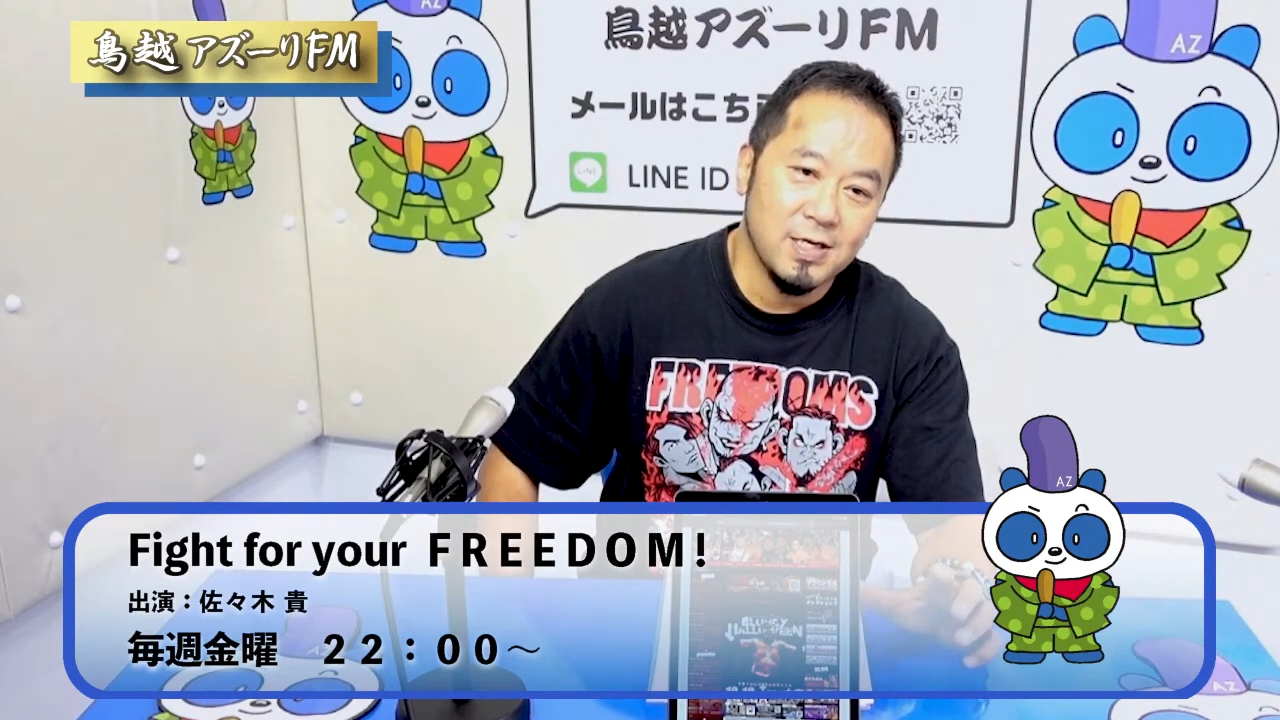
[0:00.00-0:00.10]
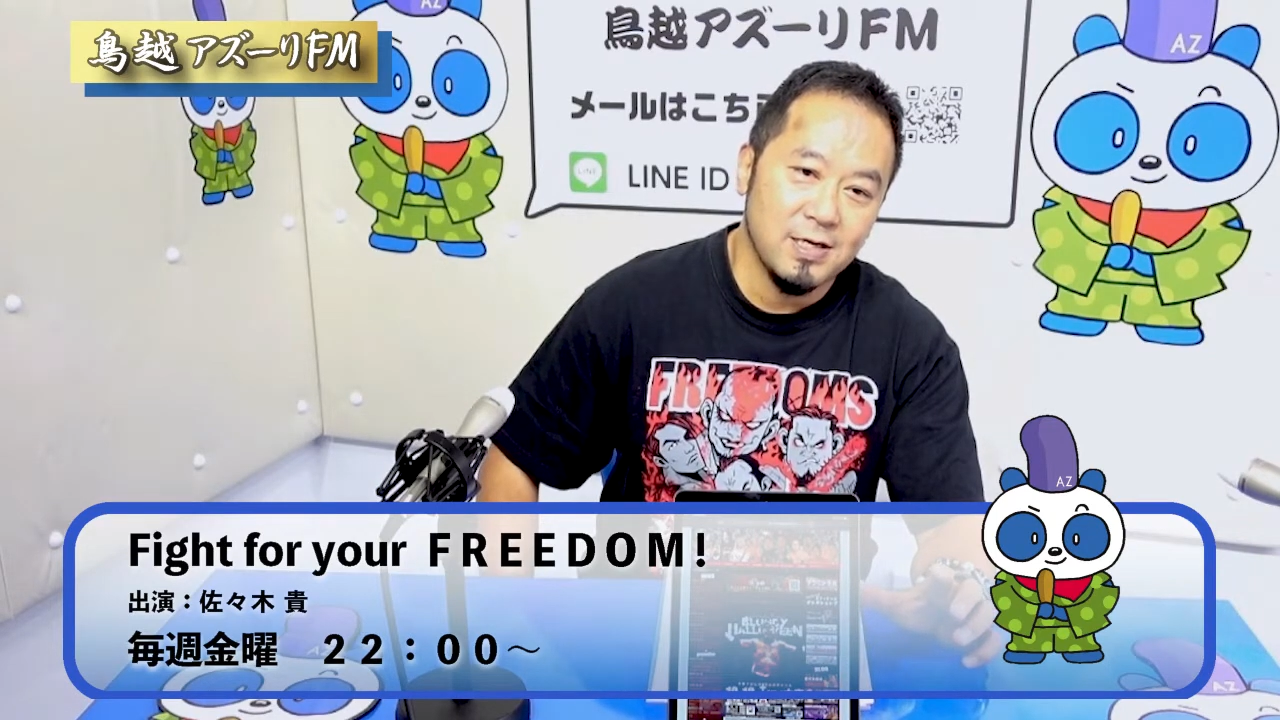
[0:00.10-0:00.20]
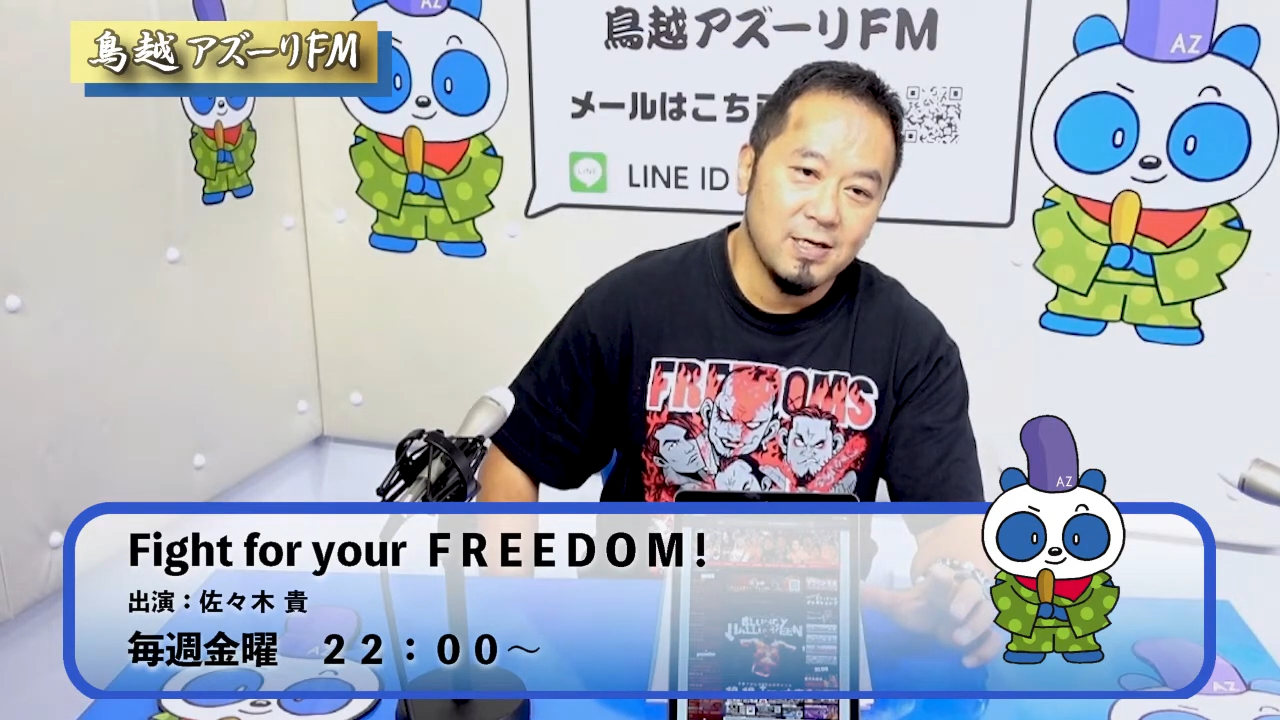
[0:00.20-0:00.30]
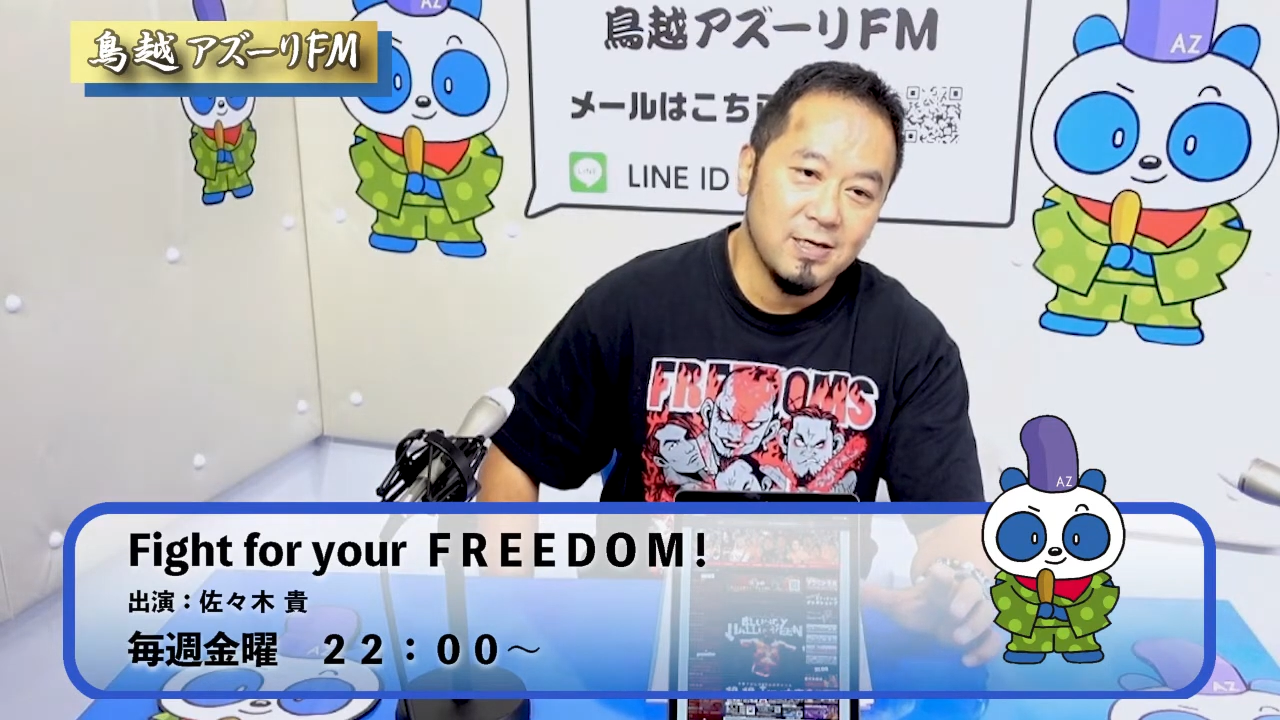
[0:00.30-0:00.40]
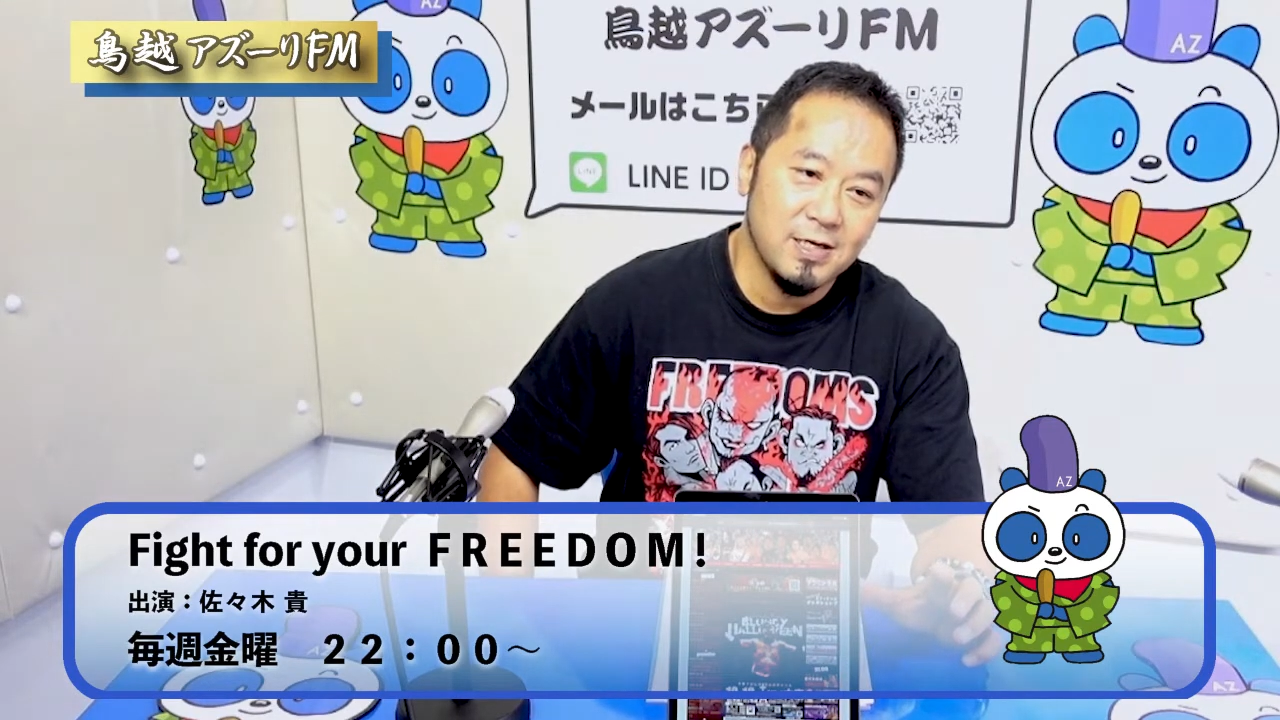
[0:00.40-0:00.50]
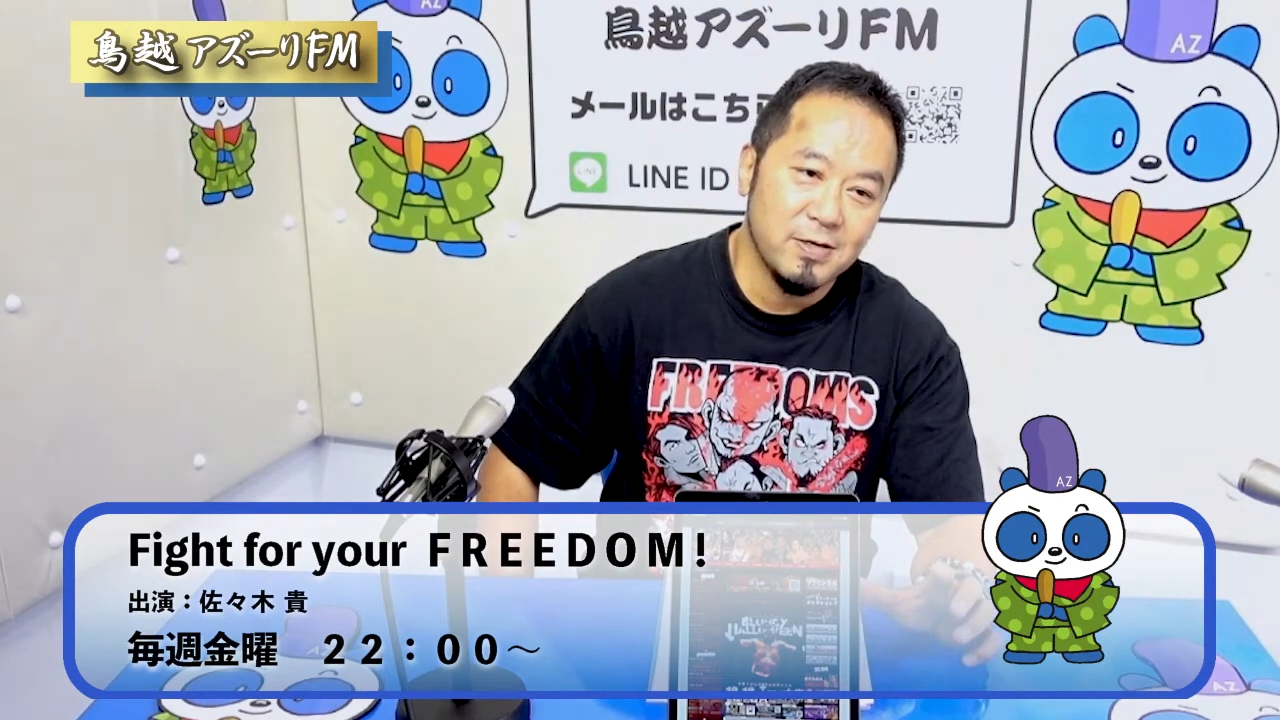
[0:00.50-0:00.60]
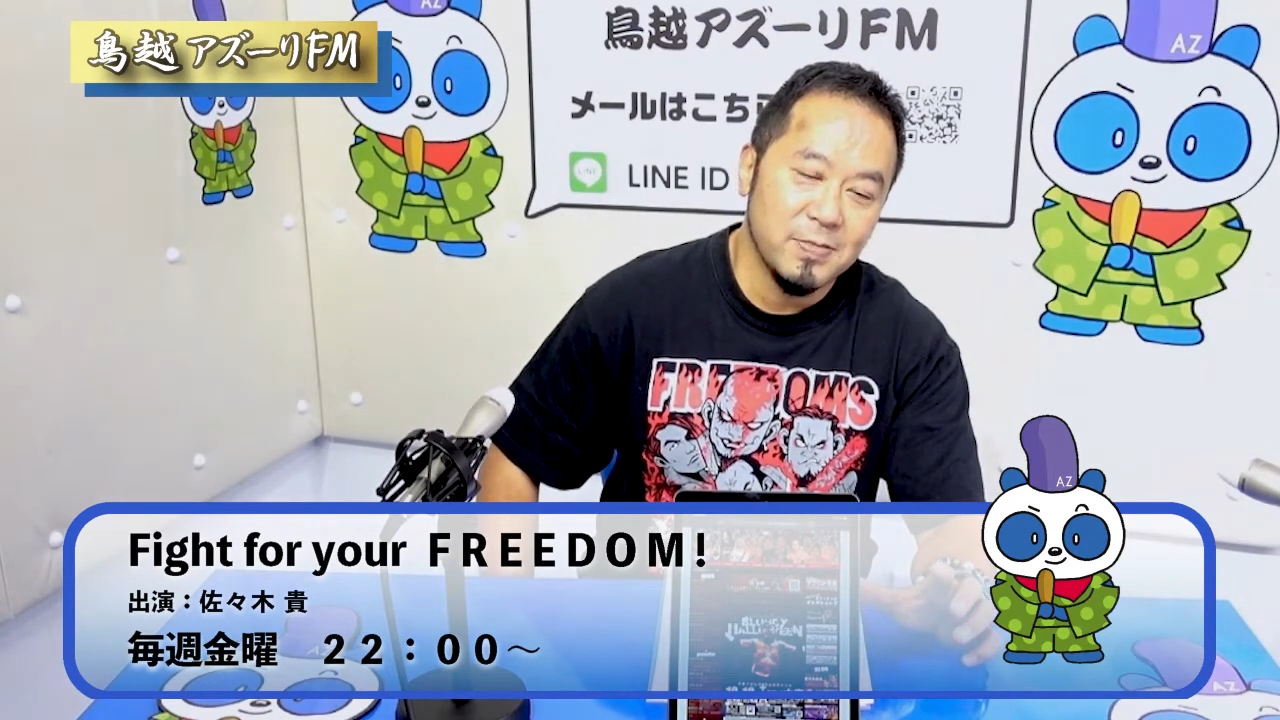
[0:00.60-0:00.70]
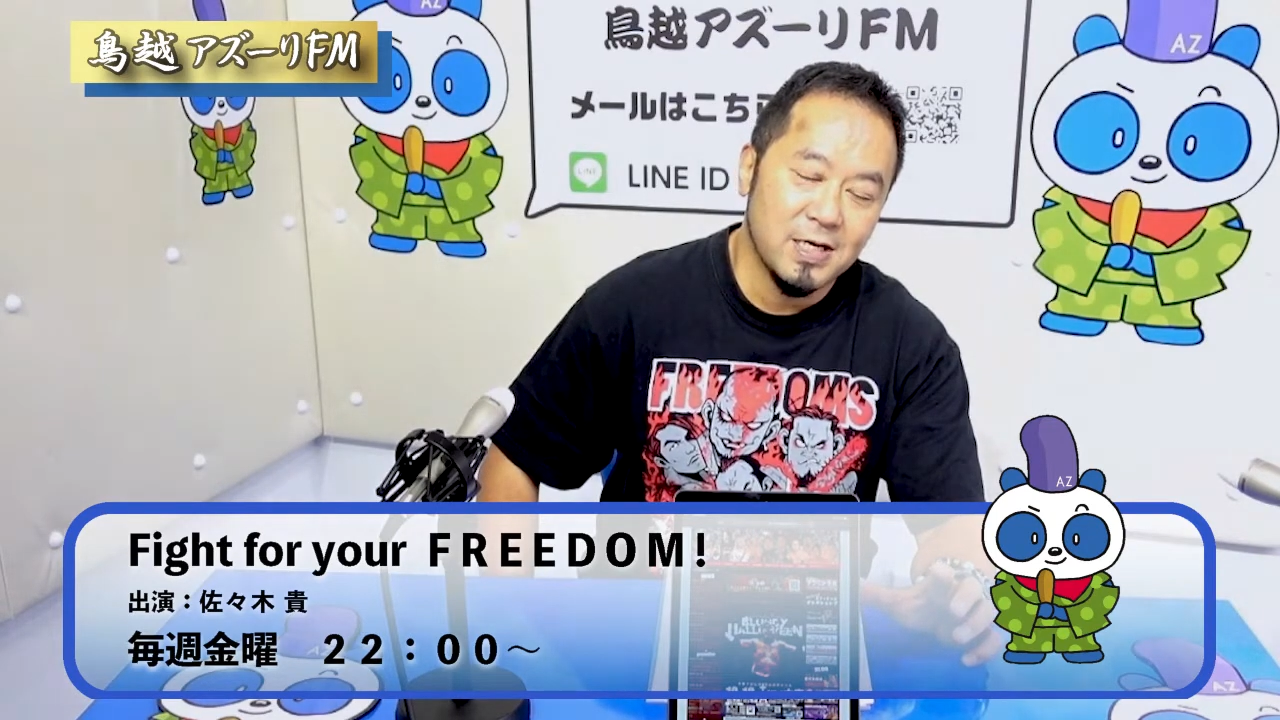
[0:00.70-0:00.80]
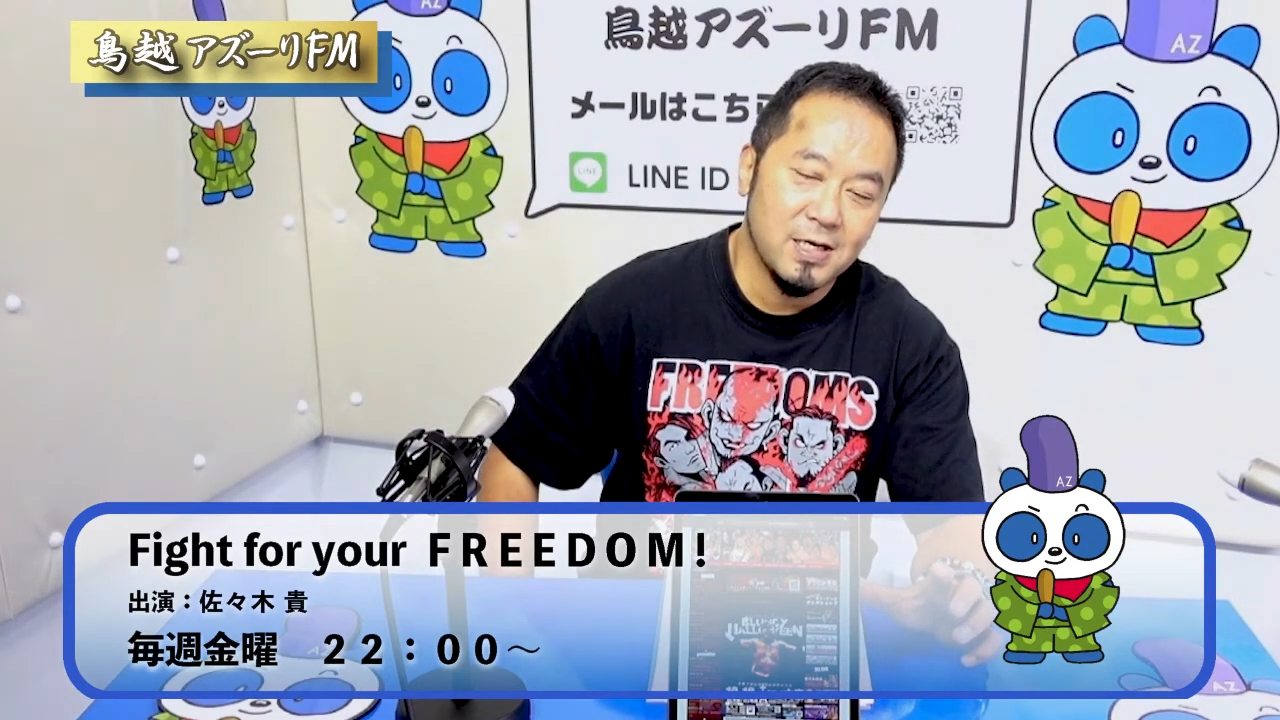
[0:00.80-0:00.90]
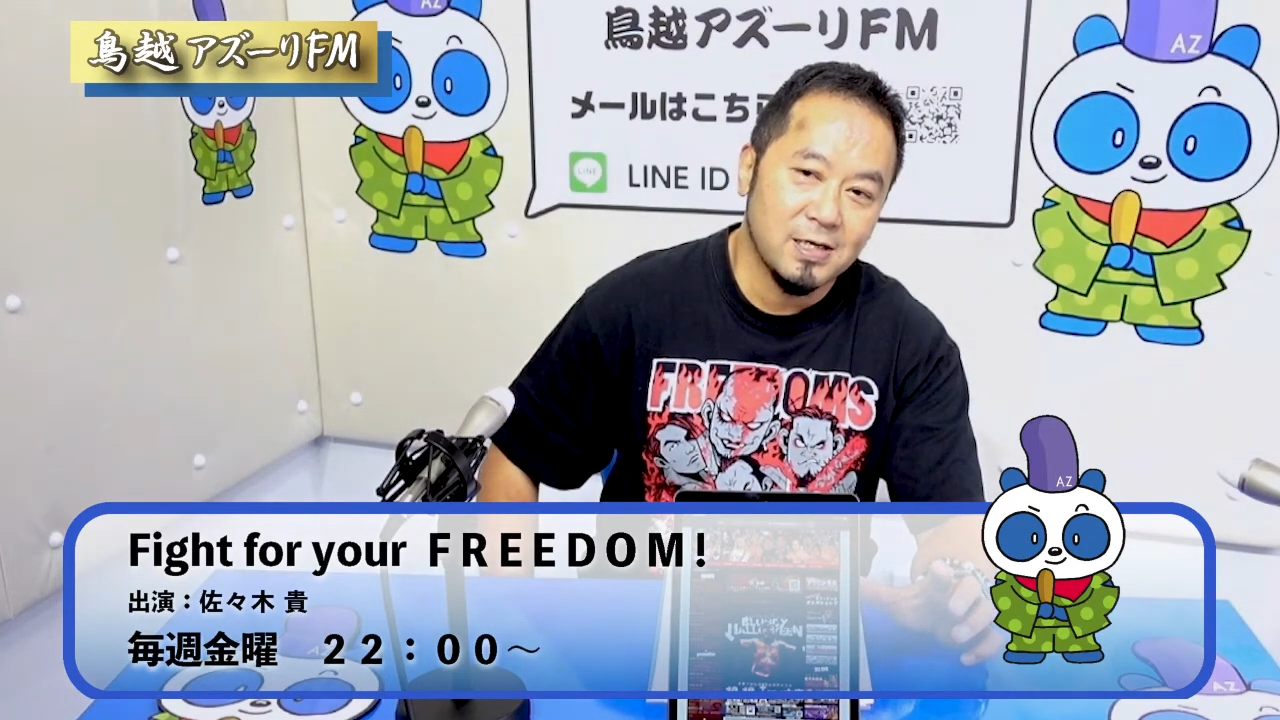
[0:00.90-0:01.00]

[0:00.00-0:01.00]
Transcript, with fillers: えー、まあ、